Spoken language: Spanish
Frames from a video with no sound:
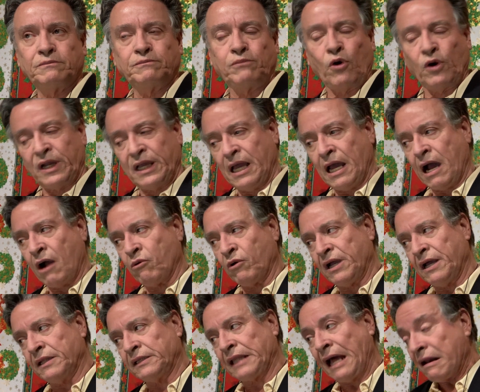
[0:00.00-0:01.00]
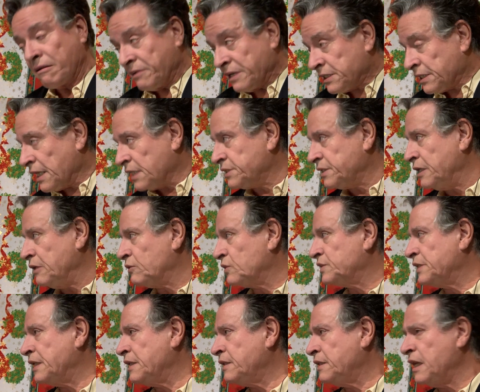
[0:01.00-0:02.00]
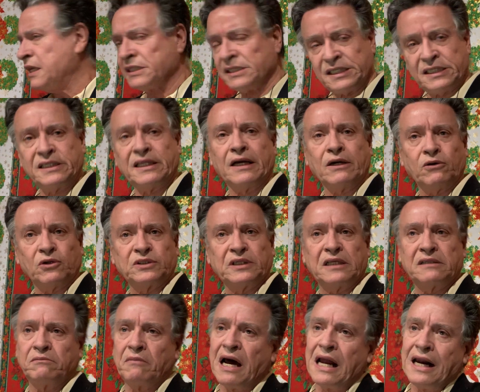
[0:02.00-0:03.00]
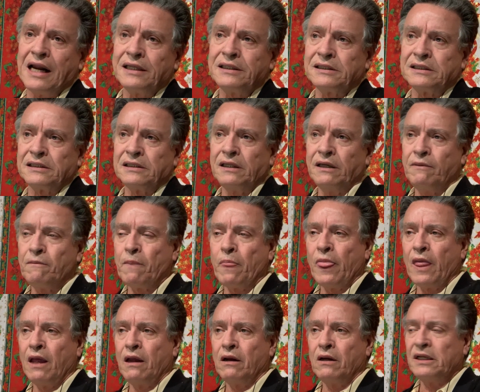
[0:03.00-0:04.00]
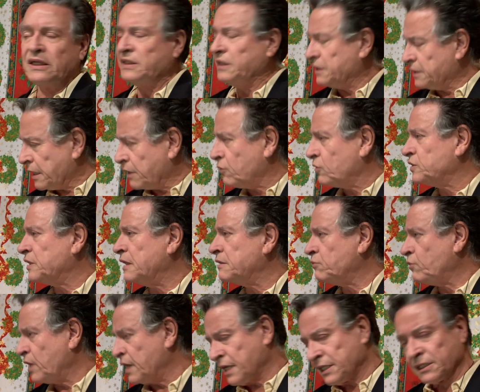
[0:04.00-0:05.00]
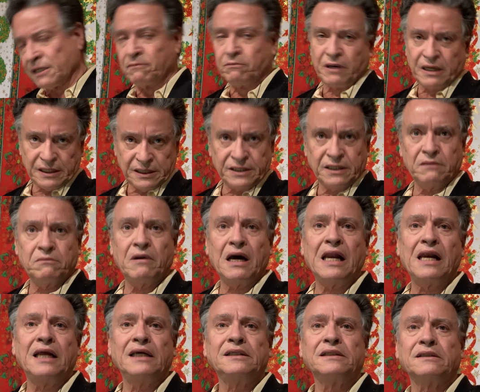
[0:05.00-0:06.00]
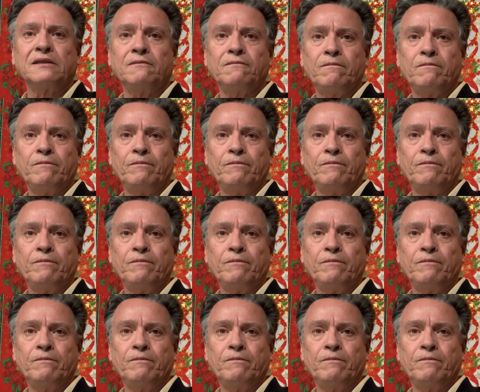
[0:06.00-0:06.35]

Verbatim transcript: porque aunque tal vez seas inocente, hiciste cosas malas, hiciste cosas buenas que parecen malas,